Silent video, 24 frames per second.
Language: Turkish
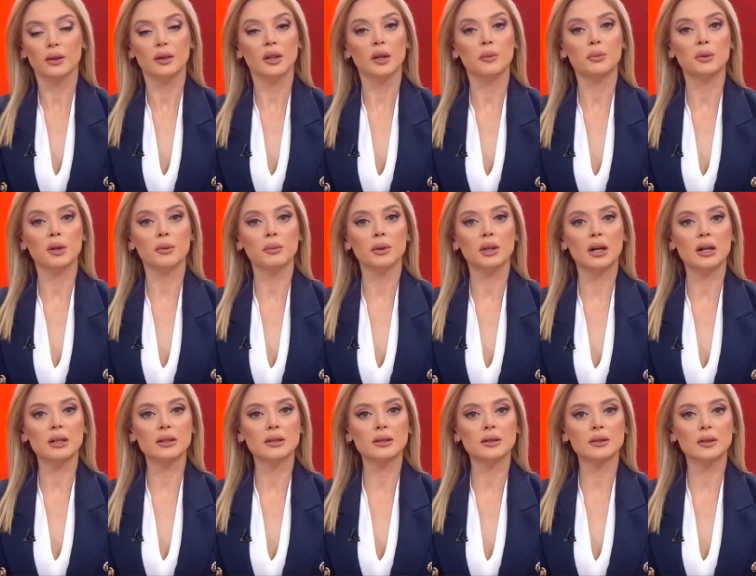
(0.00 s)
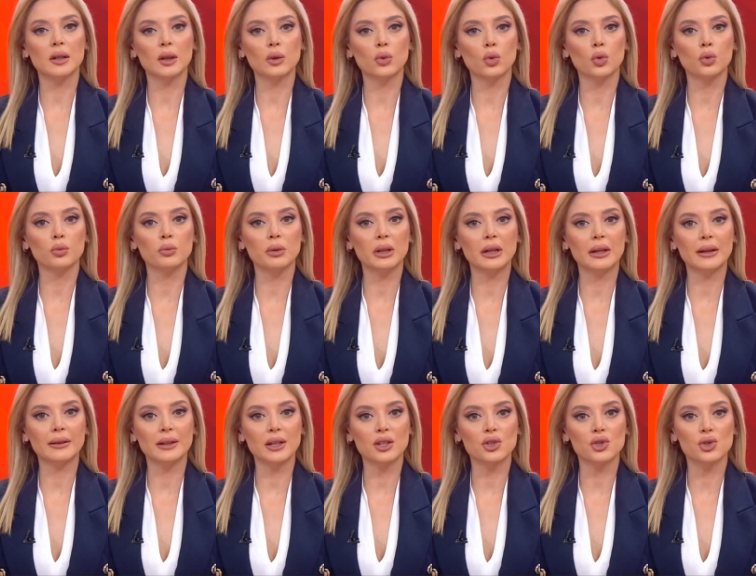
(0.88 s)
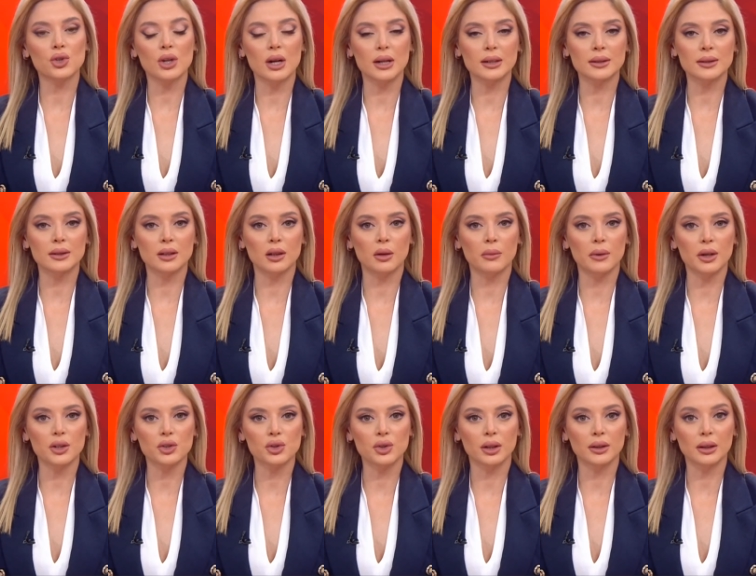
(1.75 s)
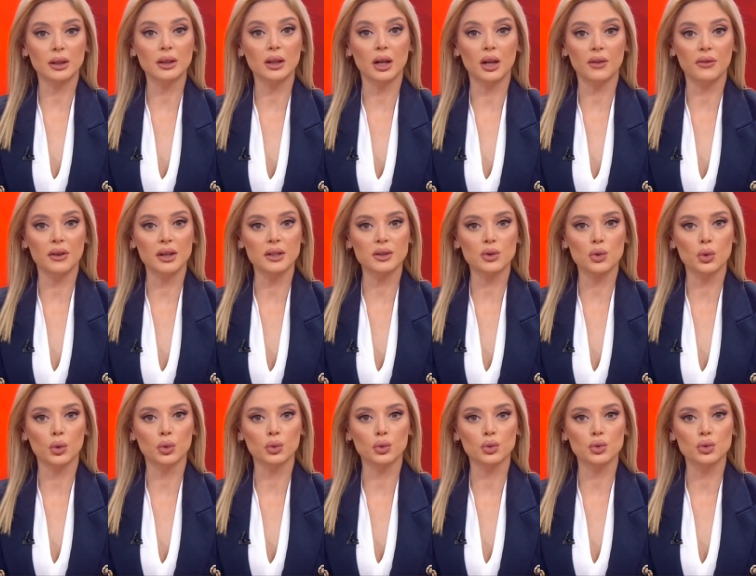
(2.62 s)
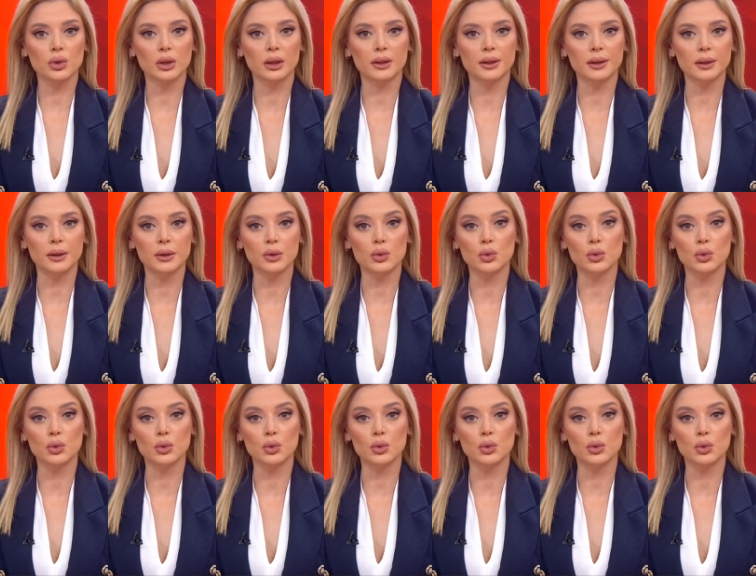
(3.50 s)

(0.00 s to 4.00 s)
Depremin ardından 11 ilde inşasına başlanan afet konutları